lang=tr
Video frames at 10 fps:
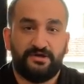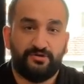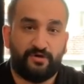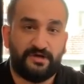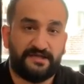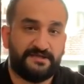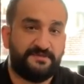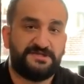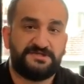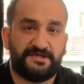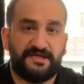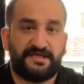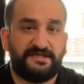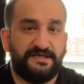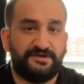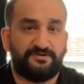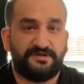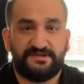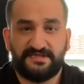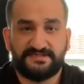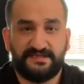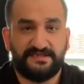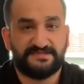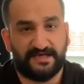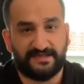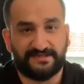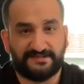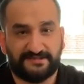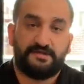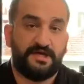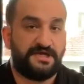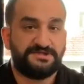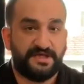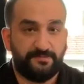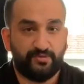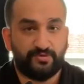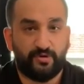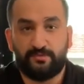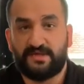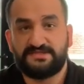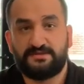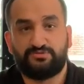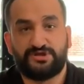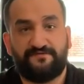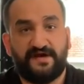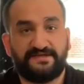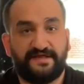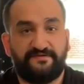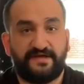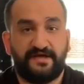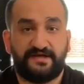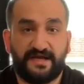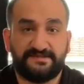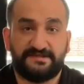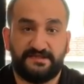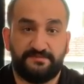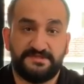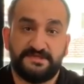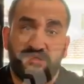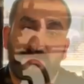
yönlendirme için gerekli hidrolik desteği sağlanır. Gerçi APU'da olmazsa bu sefer devreye RAD dediğimiz